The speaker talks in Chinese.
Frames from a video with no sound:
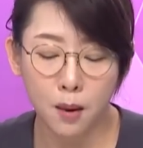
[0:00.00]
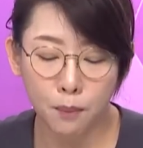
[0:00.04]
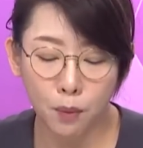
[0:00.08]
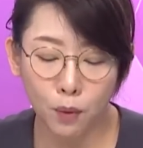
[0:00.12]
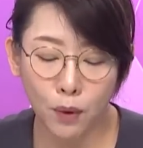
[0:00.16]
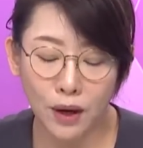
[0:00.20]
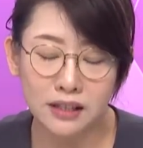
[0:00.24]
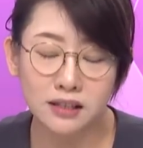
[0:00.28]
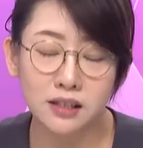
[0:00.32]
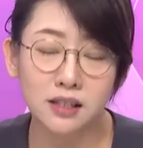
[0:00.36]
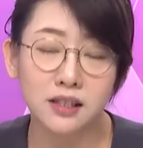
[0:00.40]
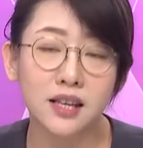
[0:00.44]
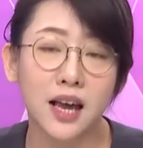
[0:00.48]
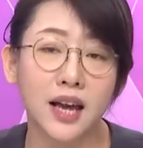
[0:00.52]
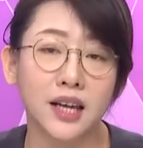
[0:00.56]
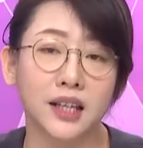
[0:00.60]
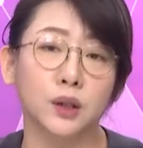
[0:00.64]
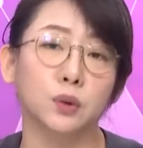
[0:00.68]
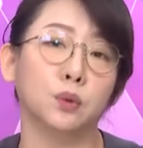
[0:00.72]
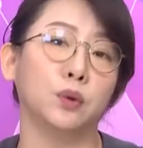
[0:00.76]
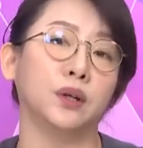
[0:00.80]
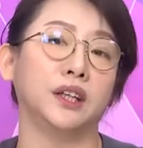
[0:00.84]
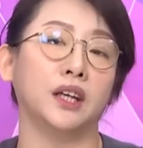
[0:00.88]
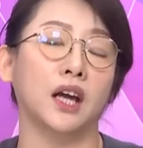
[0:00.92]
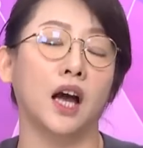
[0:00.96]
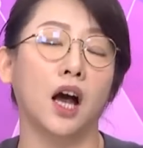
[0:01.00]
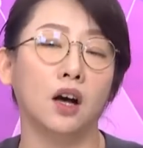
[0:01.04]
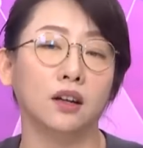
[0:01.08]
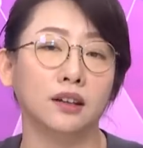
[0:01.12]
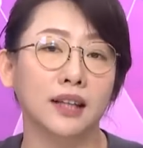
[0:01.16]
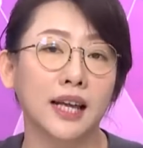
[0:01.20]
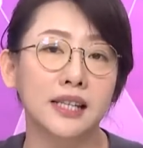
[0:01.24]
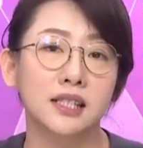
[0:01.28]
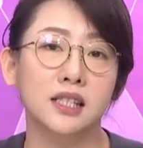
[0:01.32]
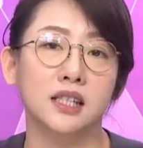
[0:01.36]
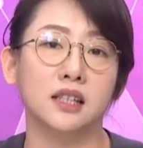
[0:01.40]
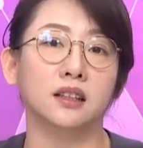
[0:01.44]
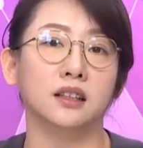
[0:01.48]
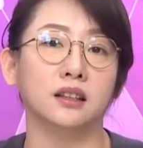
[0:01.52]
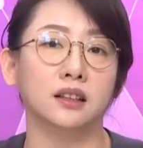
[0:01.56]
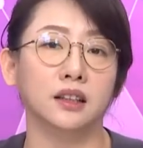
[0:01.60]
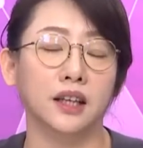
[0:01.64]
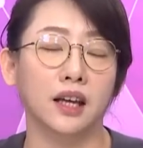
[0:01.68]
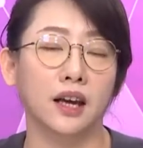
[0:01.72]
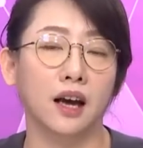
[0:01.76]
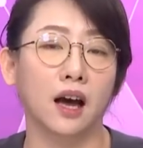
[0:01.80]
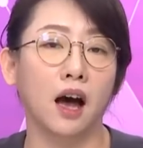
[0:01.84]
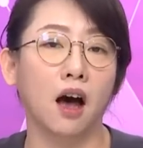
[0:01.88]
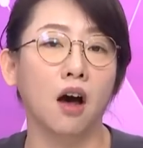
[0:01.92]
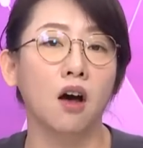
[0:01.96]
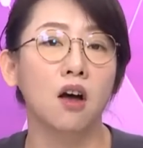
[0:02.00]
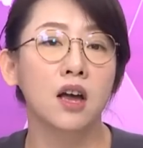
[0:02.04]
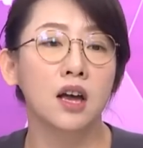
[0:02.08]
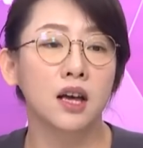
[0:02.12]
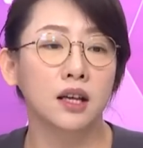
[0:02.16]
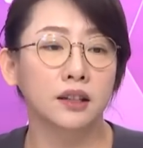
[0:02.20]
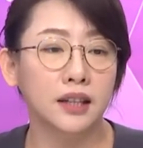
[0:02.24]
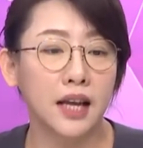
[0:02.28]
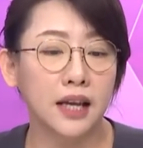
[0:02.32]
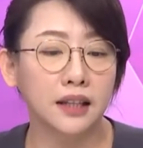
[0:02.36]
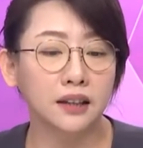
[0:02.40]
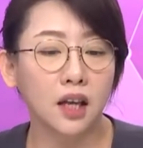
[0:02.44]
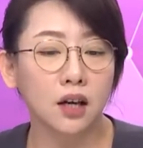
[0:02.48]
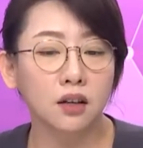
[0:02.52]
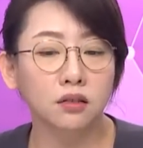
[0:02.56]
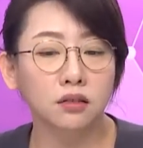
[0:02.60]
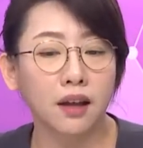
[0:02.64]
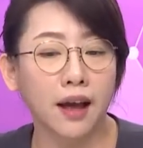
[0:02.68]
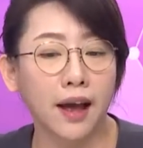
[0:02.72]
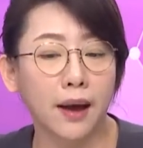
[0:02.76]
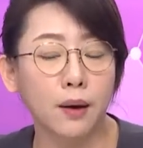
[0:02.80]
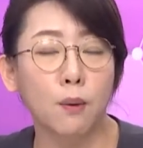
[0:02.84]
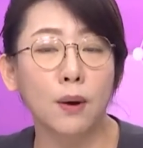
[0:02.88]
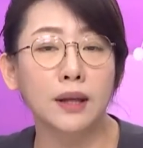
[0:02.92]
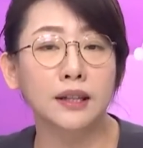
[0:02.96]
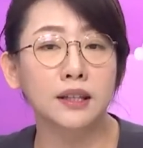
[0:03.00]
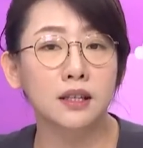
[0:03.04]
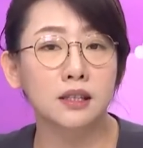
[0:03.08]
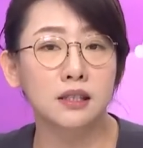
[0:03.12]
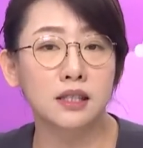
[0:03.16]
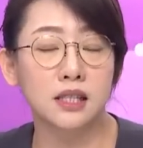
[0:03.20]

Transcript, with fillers: 不管是蔡英文也好，赖清德也好，难道台湾